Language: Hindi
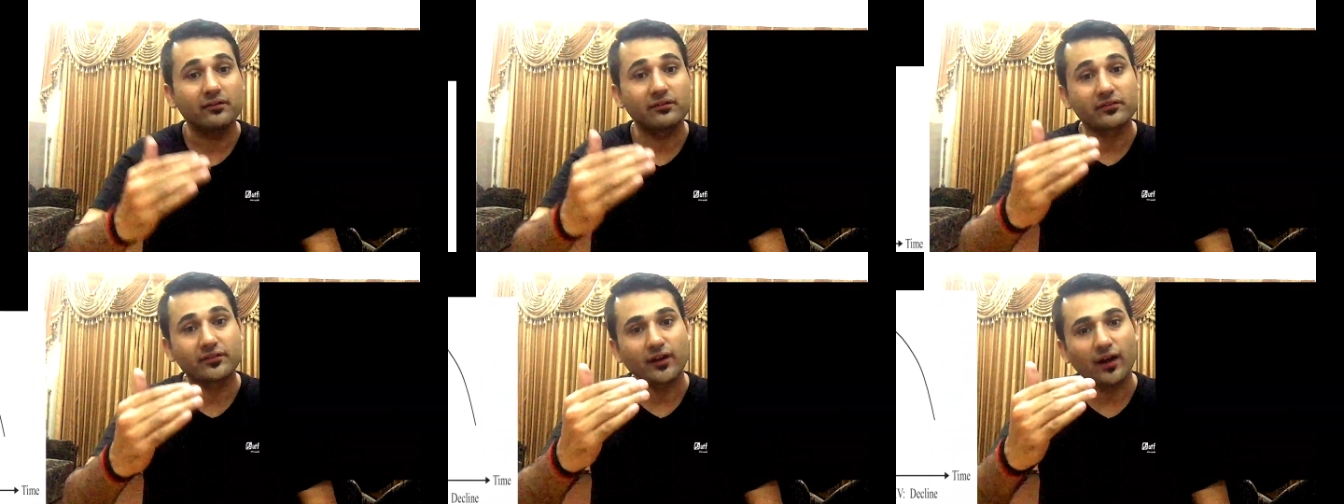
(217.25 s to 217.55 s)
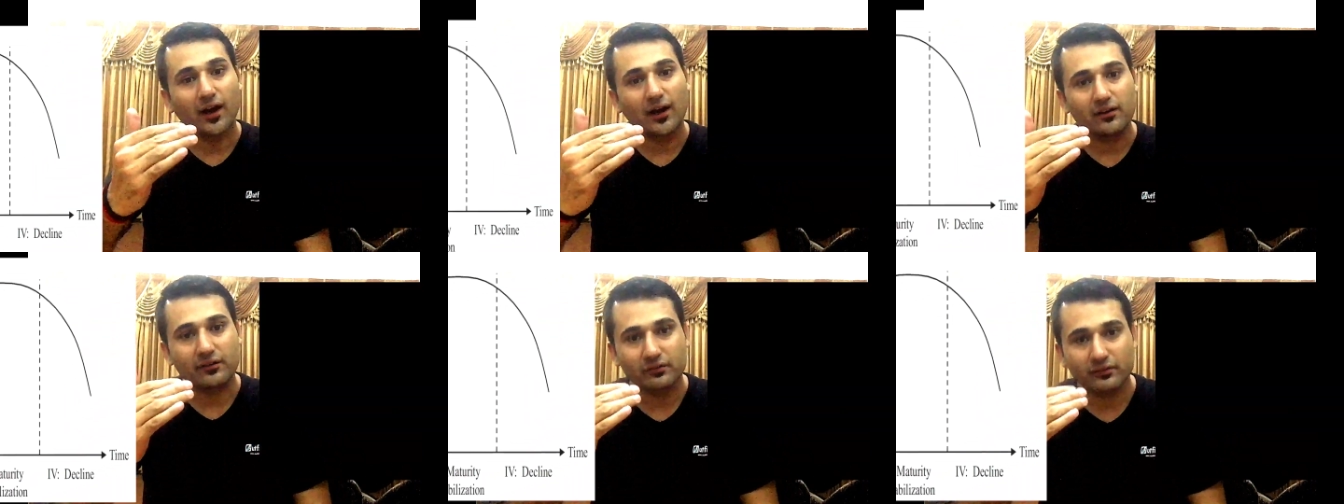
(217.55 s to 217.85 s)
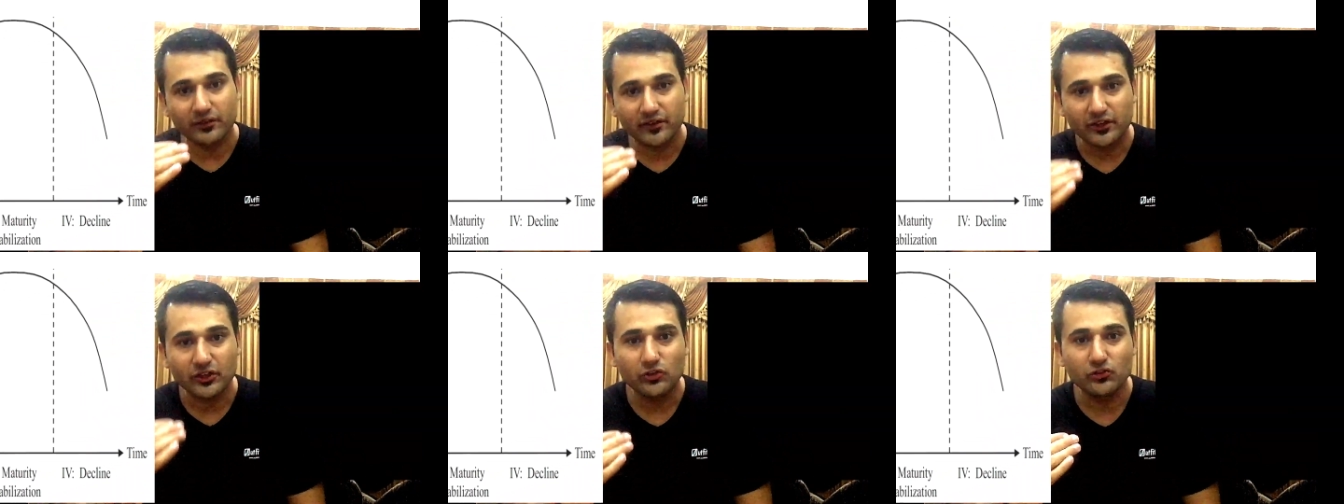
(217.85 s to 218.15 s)
स्टार्ट
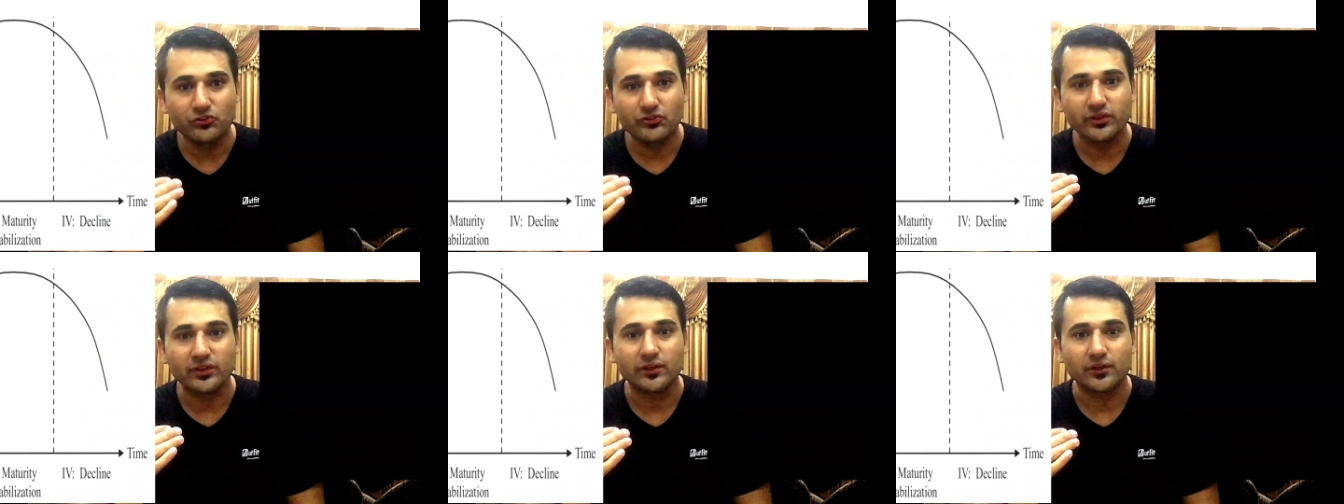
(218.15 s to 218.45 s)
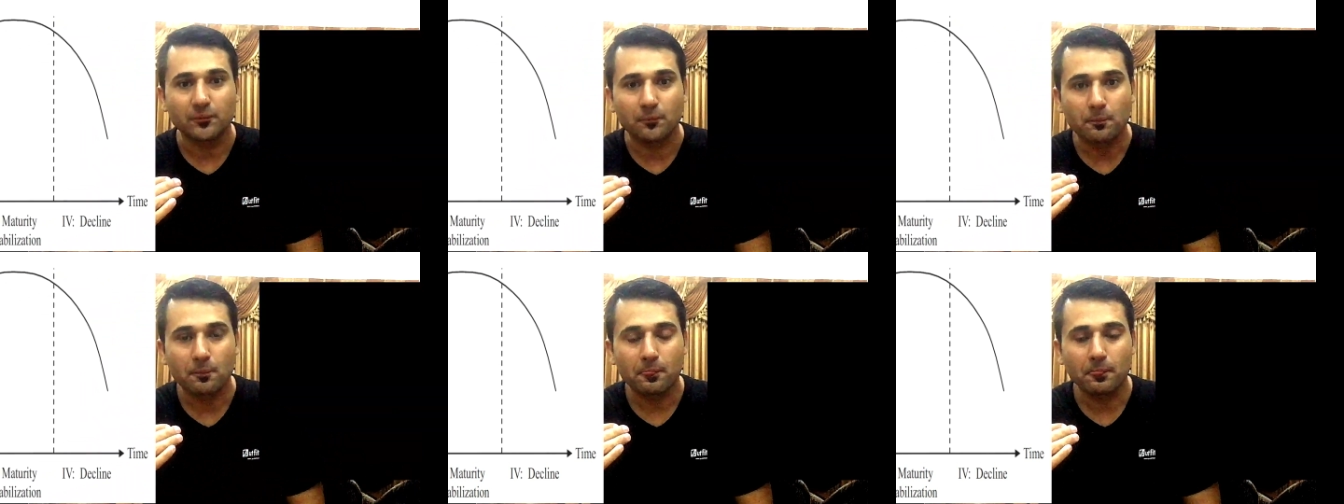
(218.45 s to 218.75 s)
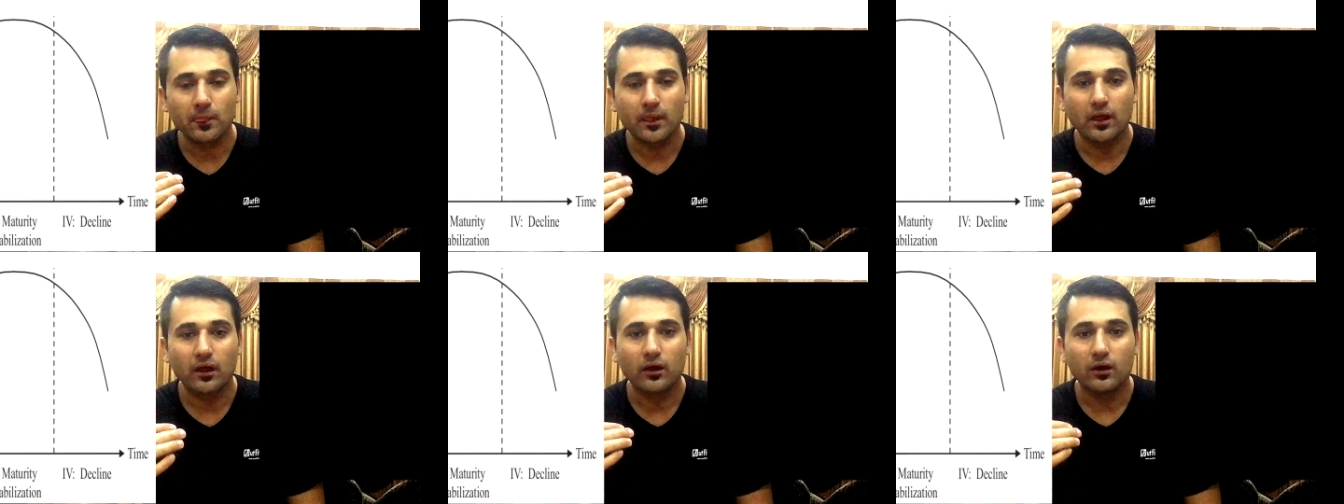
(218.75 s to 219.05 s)
रिड्यूसिंग
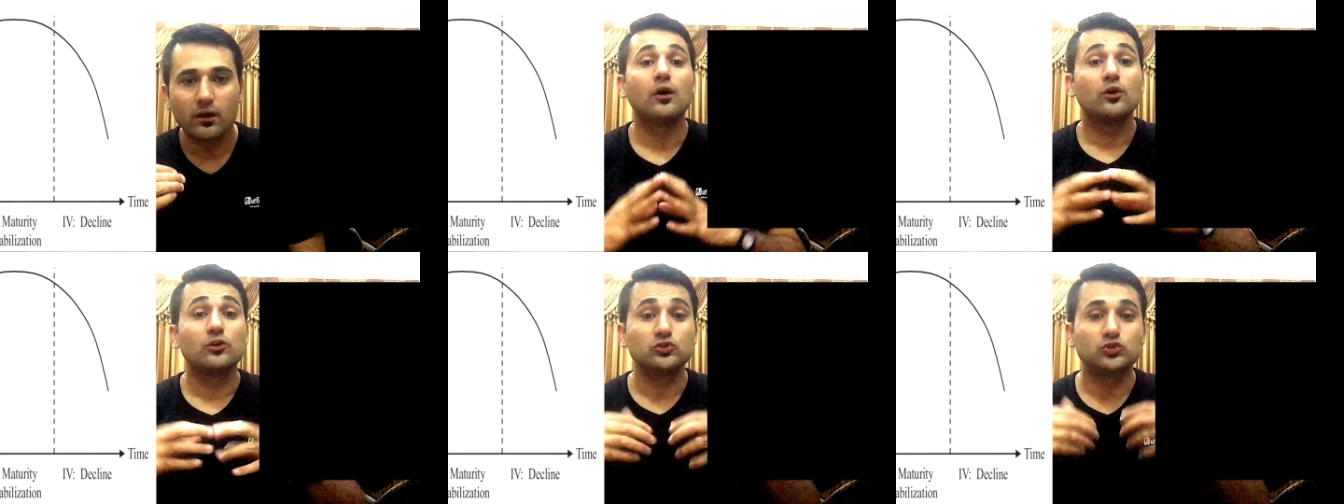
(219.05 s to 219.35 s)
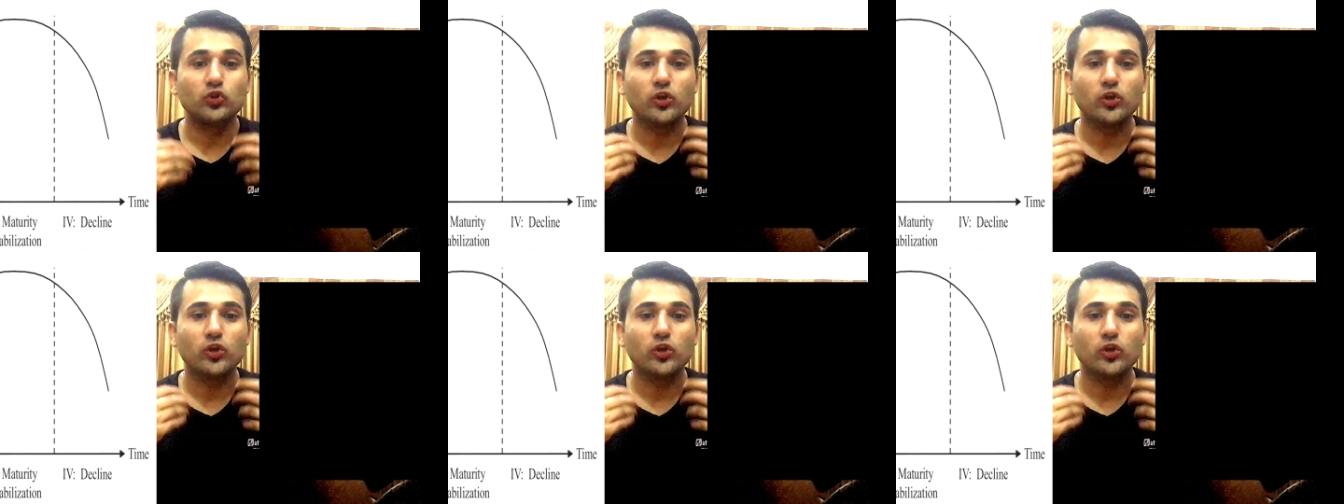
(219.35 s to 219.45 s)
जो